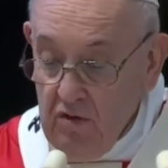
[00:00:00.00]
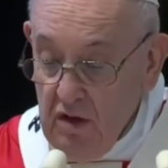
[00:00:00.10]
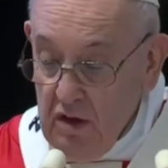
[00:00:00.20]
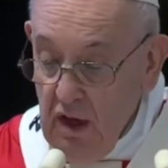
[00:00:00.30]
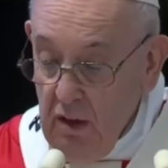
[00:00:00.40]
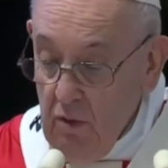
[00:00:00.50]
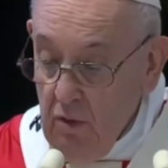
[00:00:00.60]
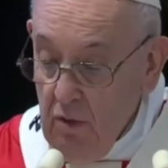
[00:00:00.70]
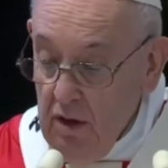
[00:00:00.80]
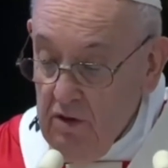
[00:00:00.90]
para que
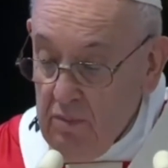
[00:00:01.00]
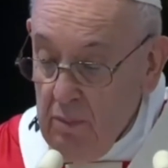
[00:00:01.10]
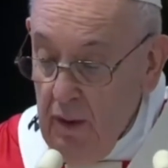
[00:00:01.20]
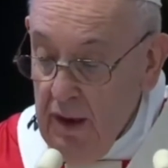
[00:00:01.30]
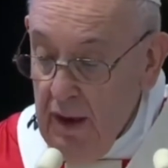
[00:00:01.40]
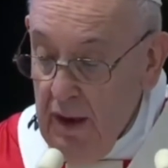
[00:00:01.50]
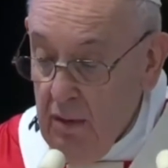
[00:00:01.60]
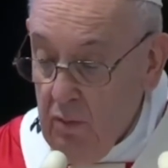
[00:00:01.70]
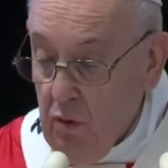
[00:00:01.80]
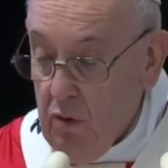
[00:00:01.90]
cuando nos
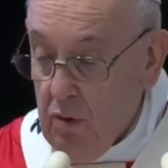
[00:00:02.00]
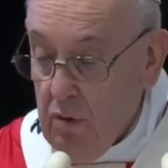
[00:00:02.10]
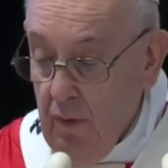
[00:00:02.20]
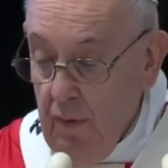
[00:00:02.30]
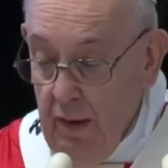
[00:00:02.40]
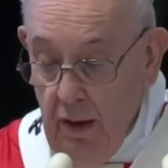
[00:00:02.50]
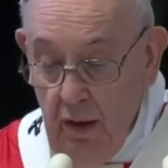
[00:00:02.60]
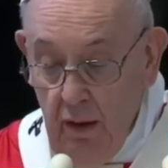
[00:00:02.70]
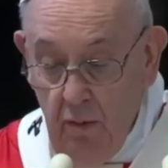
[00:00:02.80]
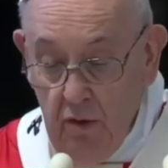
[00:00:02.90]
sintamos
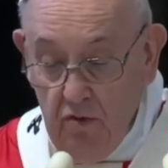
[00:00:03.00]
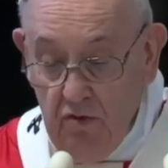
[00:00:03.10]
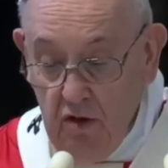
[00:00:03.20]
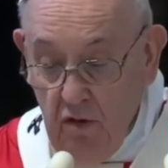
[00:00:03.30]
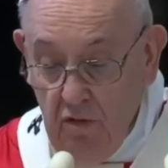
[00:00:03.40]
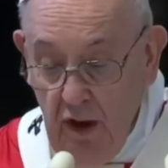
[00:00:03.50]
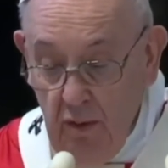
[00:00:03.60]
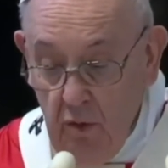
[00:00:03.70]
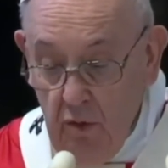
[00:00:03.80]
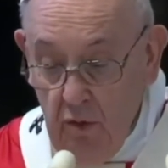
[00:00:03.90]
entre la
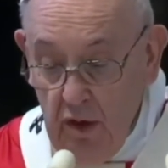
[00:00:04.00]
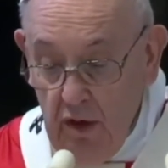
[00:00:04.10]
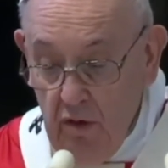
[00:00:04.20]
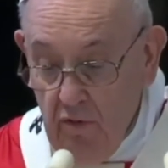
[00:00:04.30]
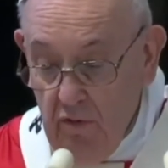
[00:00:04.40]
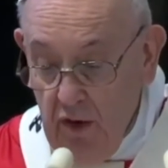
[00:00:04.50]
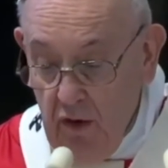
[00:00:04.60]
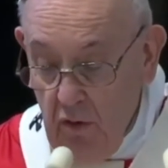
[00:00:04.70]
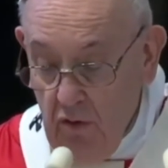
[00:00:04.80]
espada y la pared,